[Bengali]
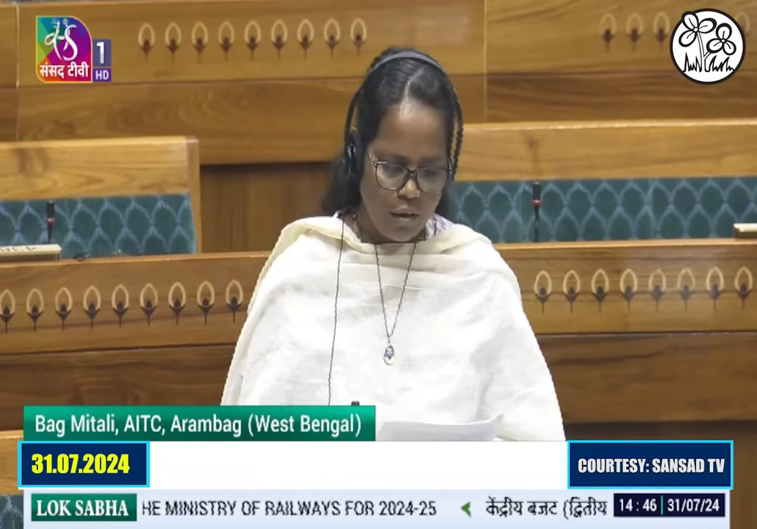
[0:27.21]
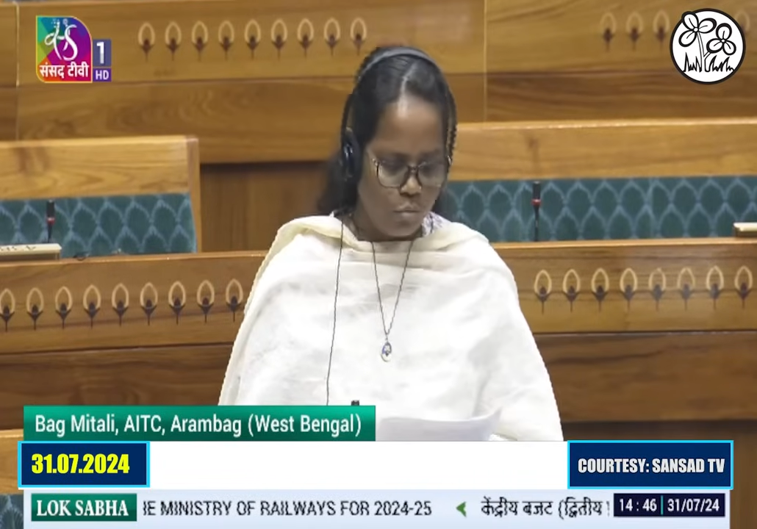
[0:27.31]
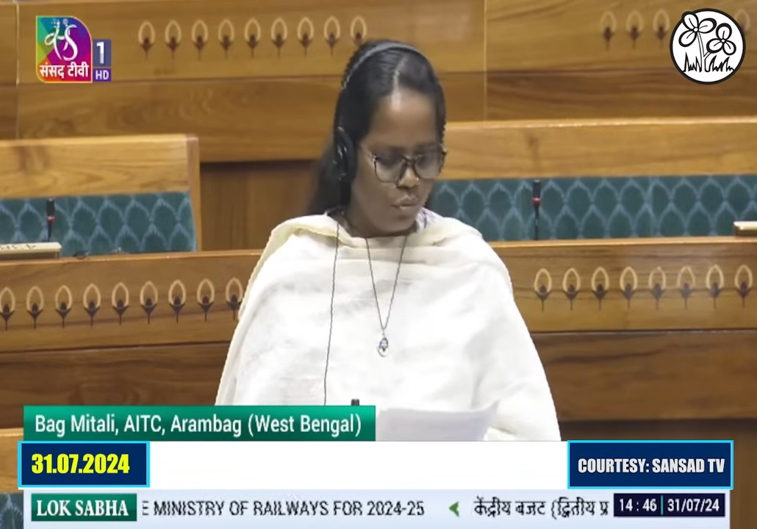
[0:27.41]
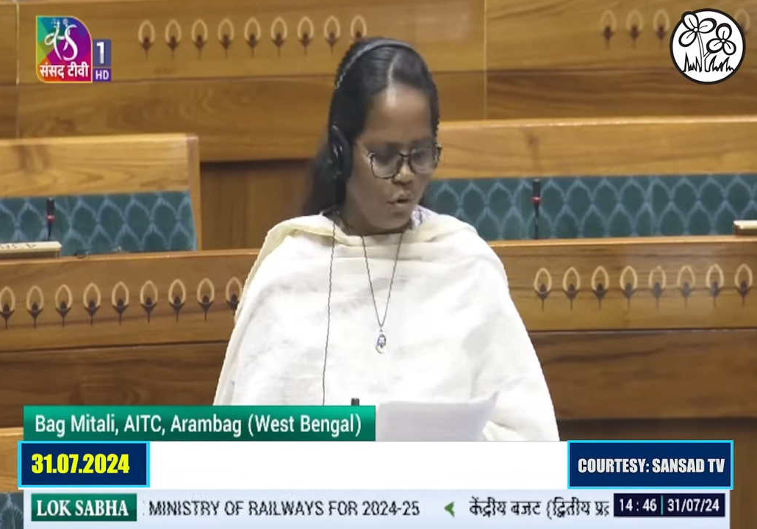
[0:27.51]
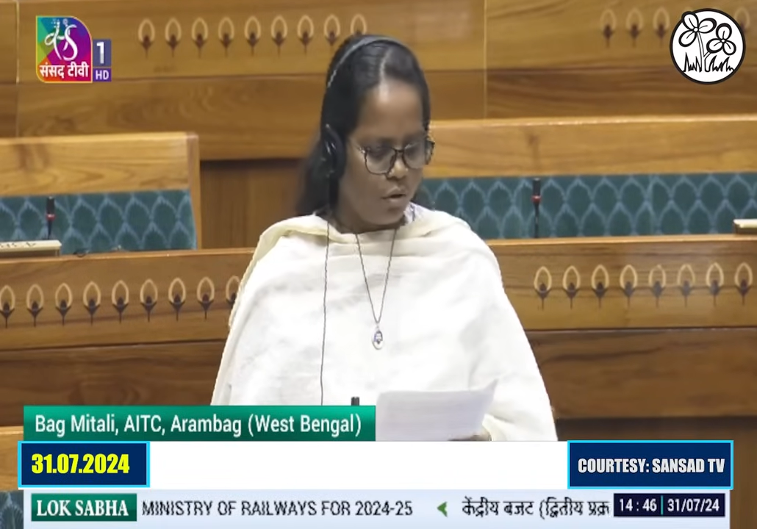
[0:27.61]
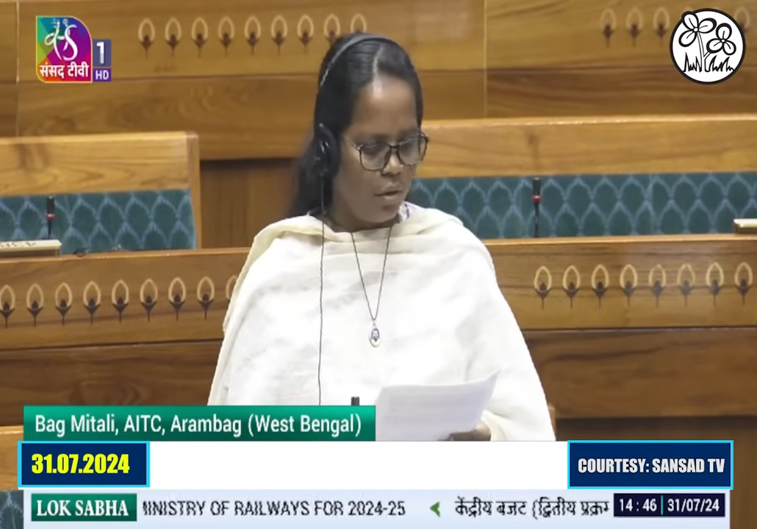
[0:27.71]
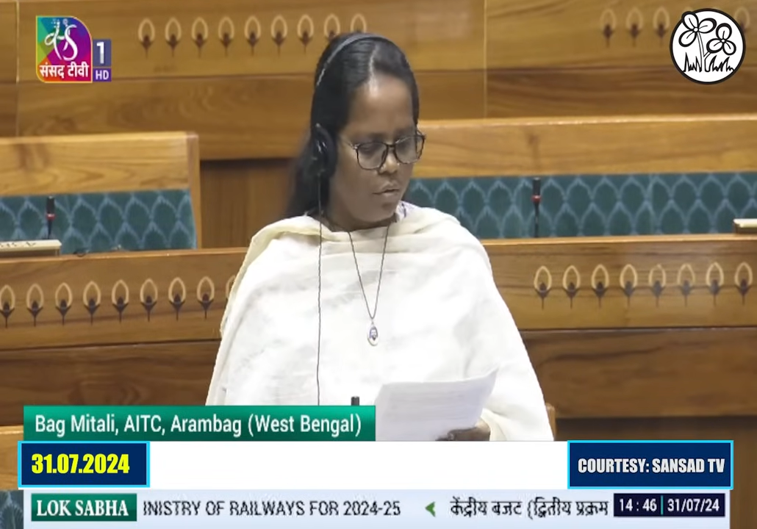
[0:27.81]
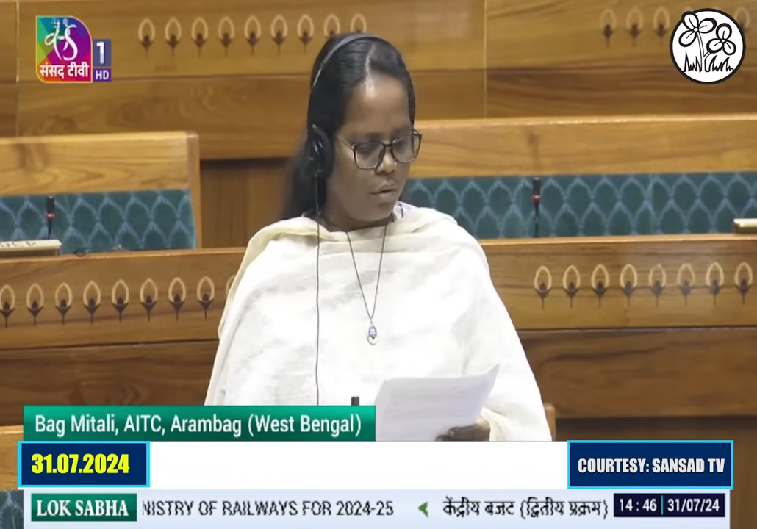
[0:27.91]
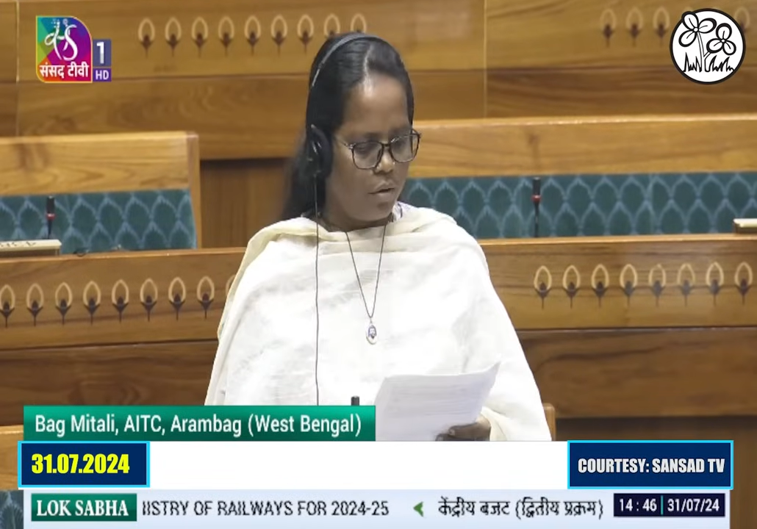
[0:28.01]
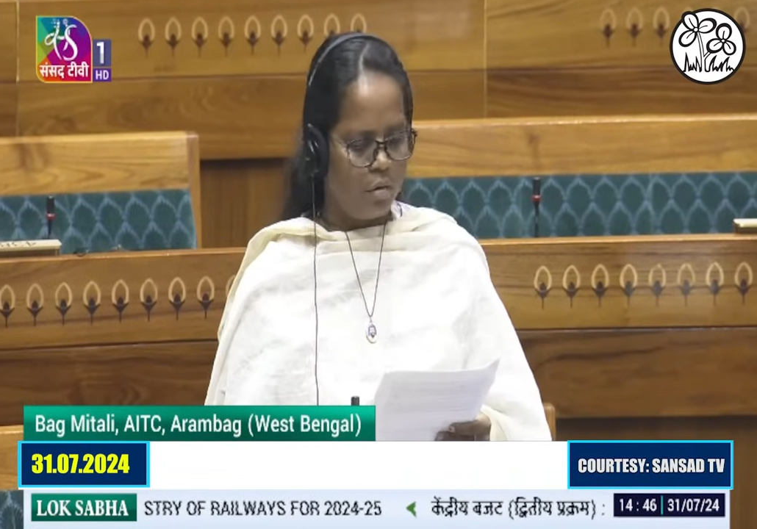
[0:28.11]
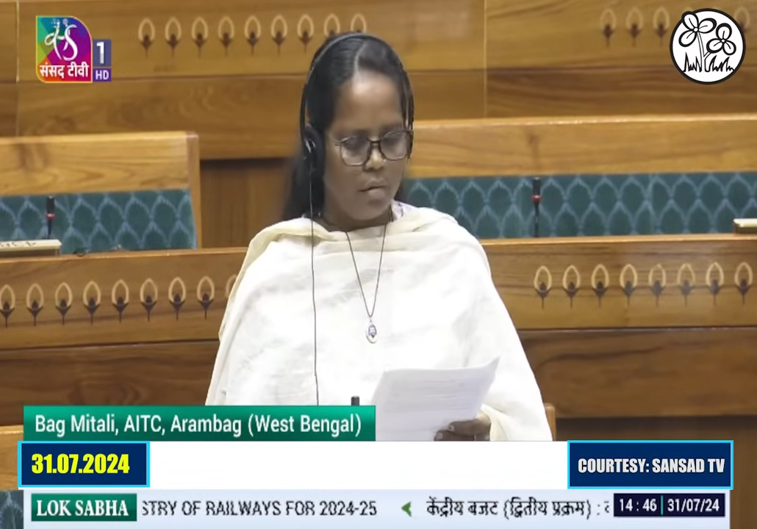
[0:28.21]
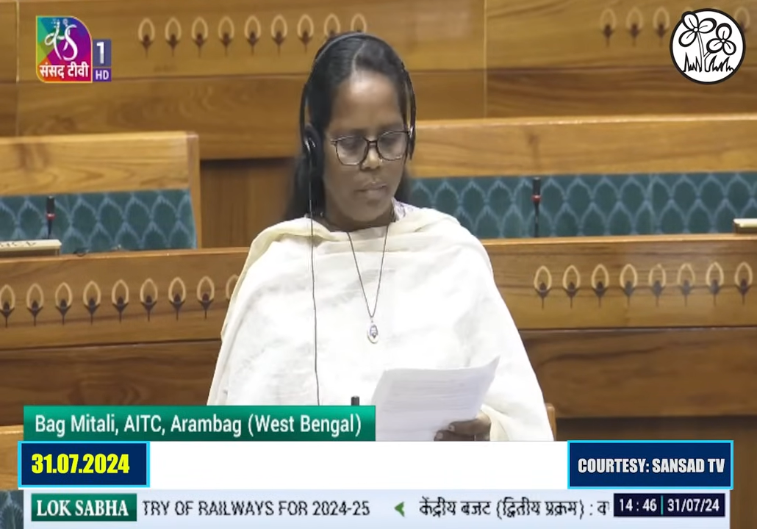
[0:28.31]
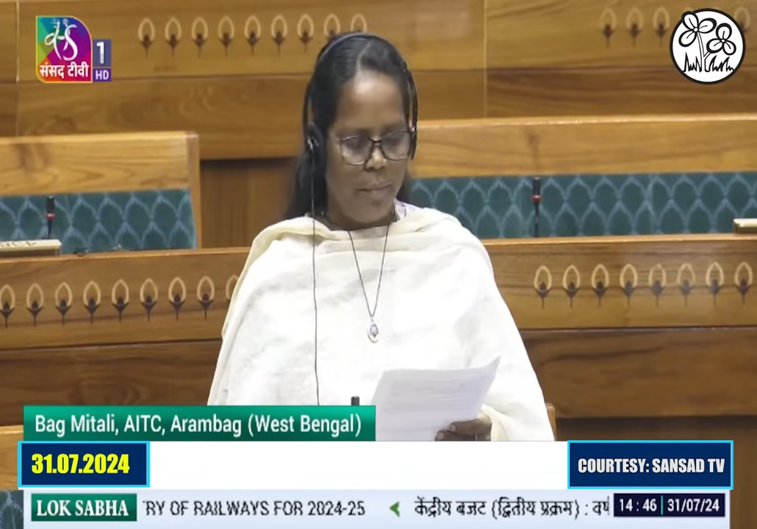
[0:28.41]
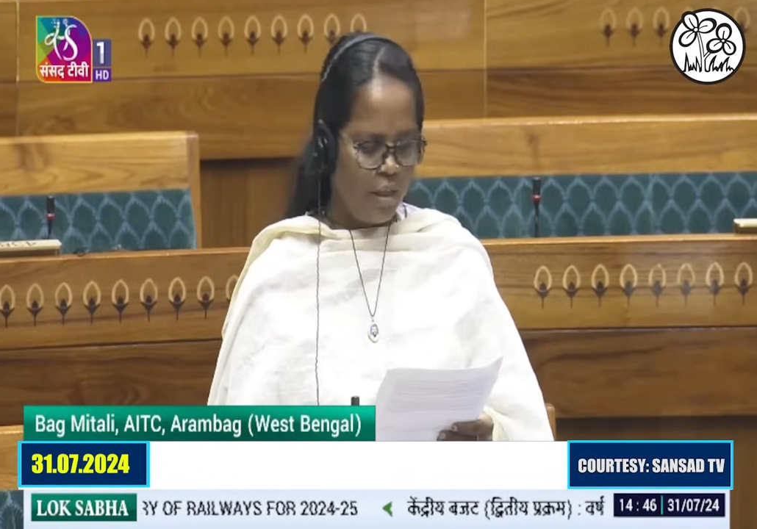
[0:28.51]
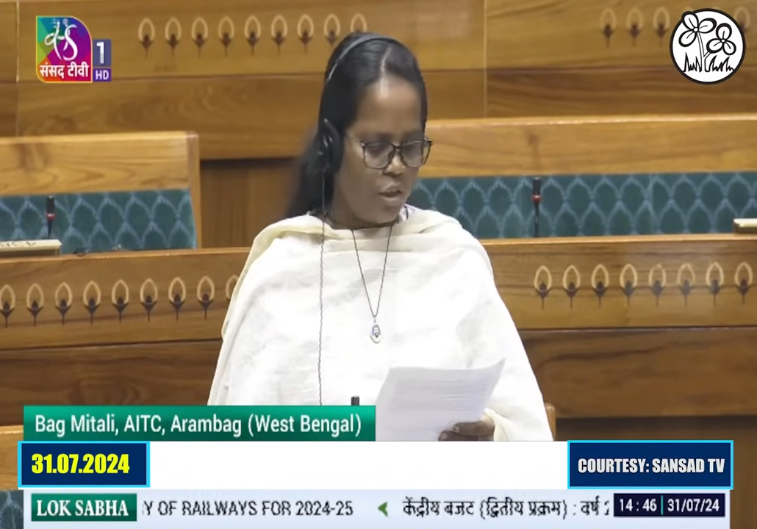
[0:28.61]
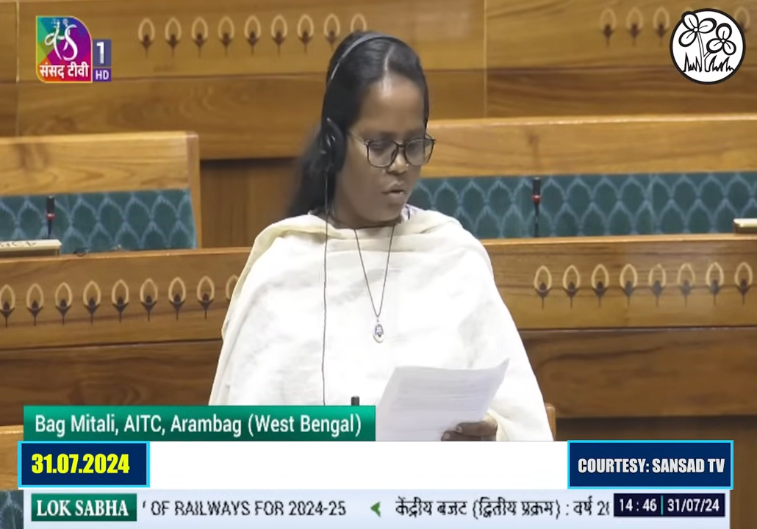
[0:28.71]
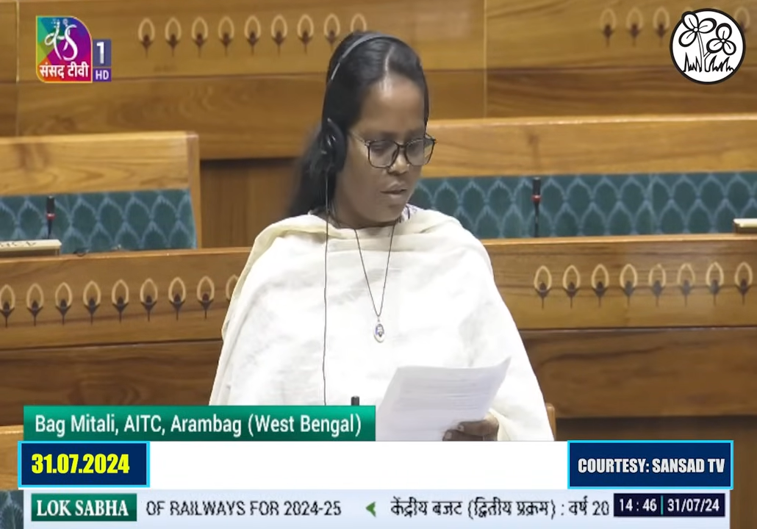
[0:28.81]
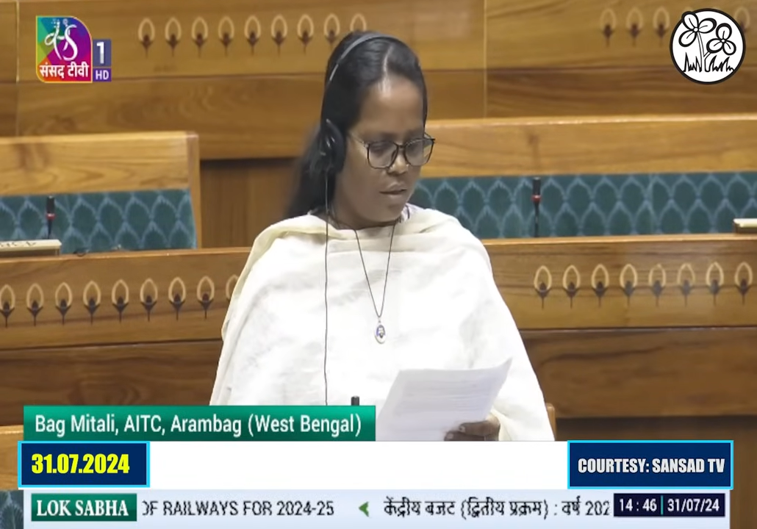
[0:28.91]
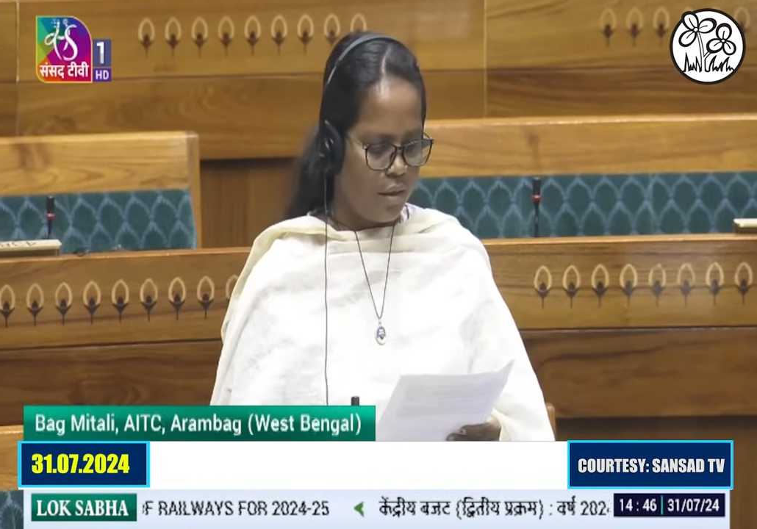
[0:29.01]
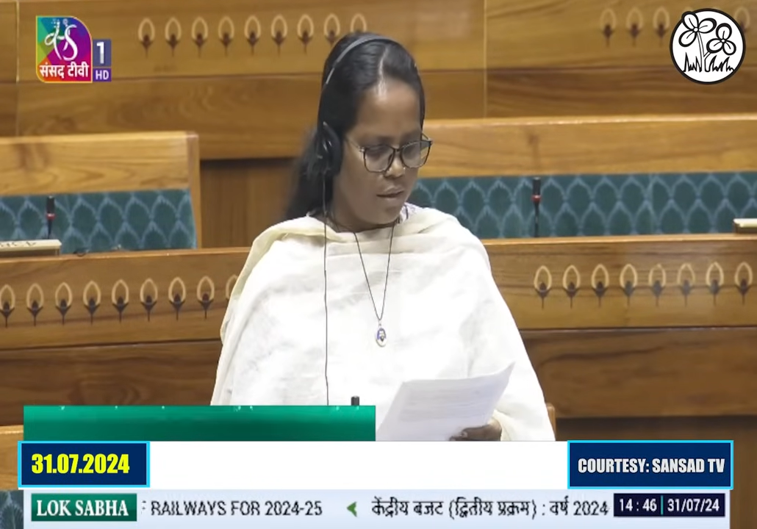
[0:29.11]
রেল দুর্ঘটনা ঘট বেড়ে
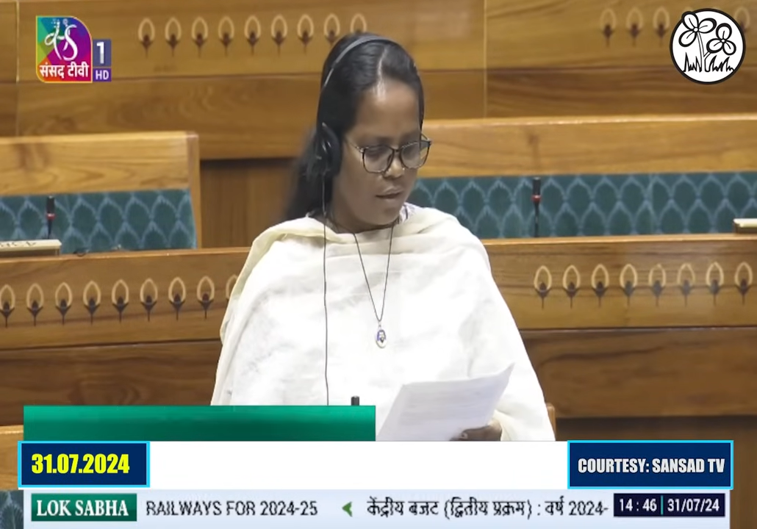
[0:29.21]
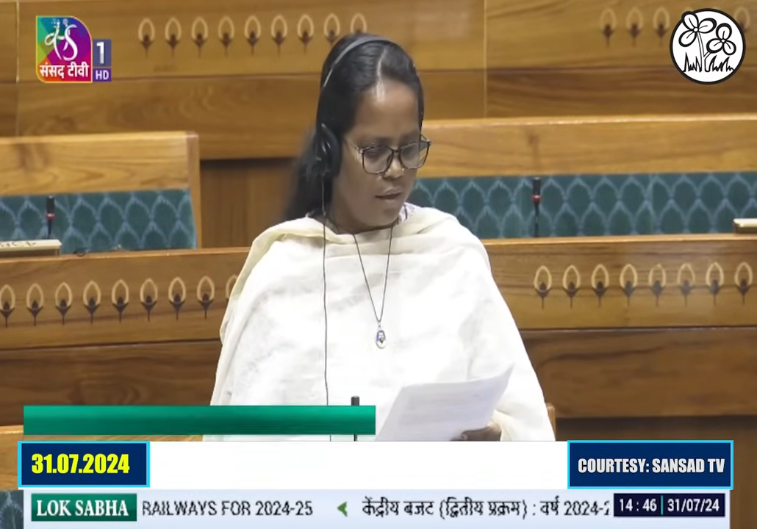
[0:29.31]
চলেছে